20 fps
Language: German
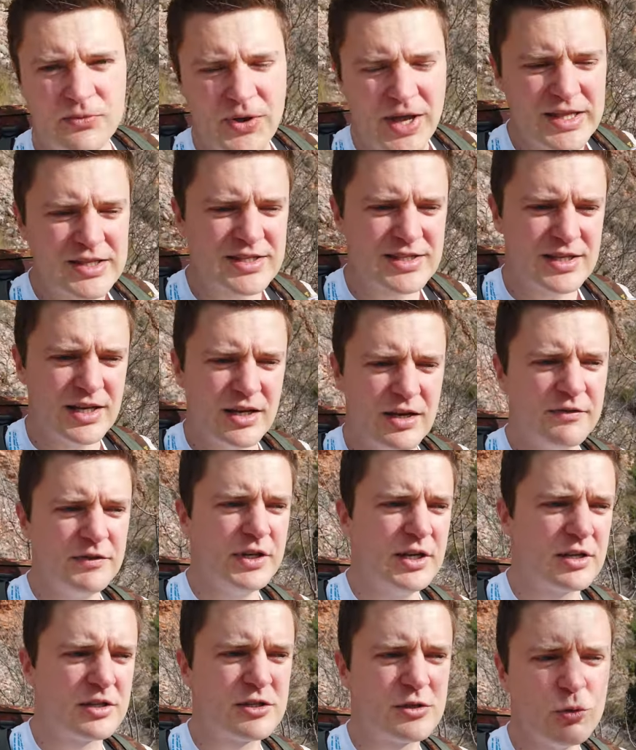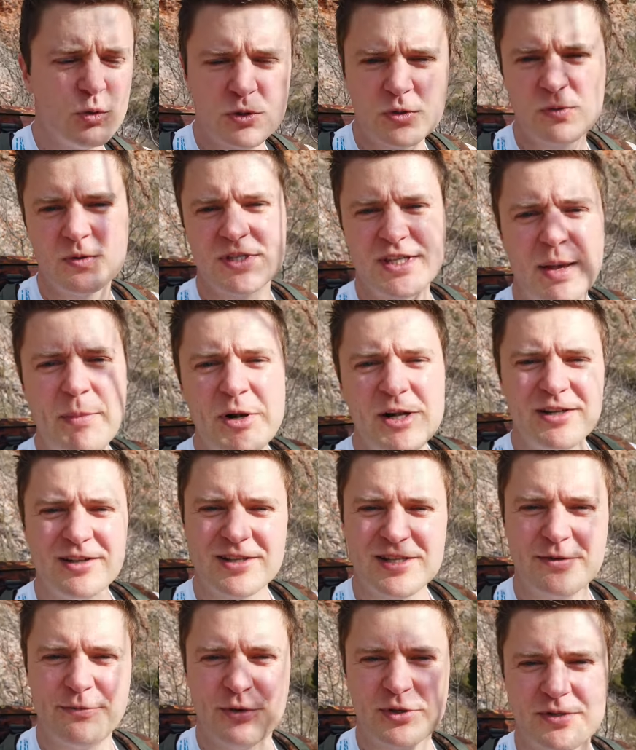ein Fenster wieder zuzusemmeln
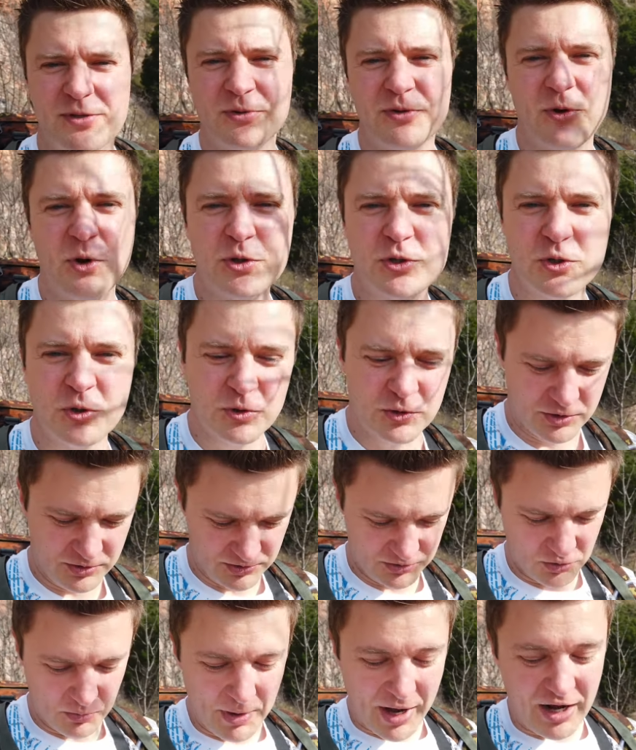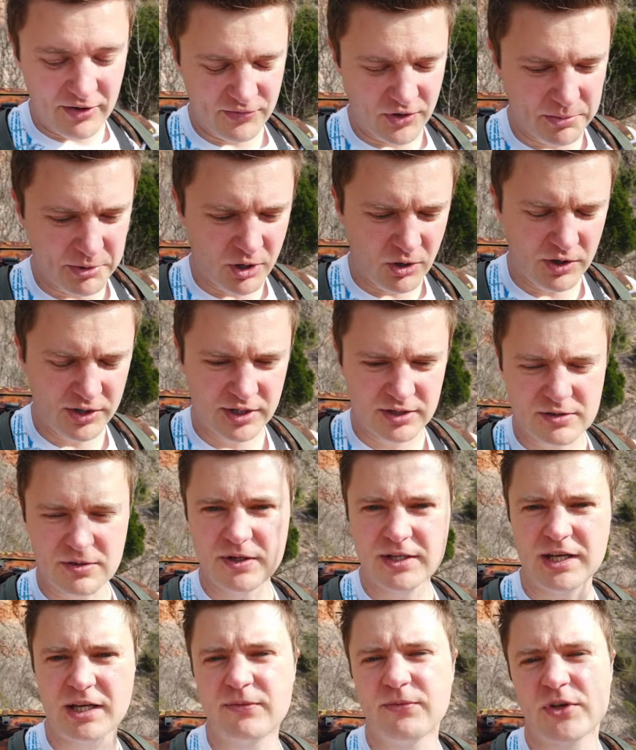ist für so einen Otto-Normalverbraucher
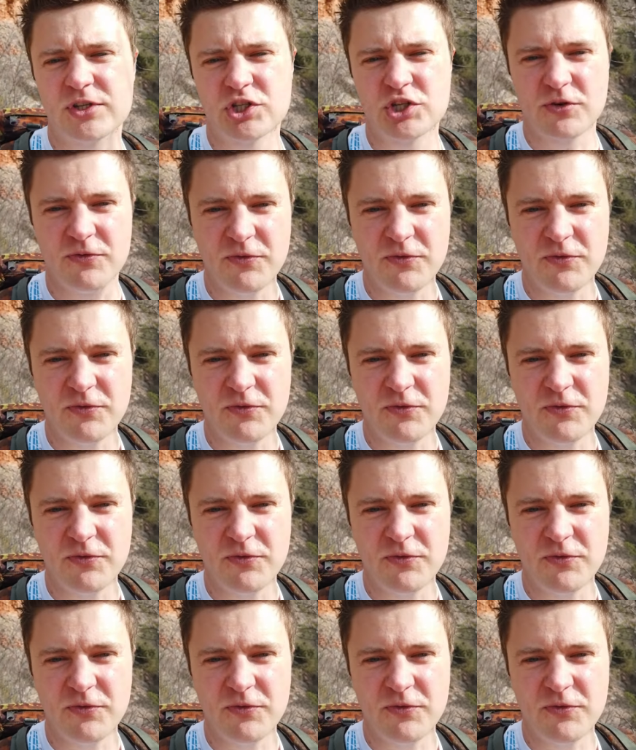natürlich etwas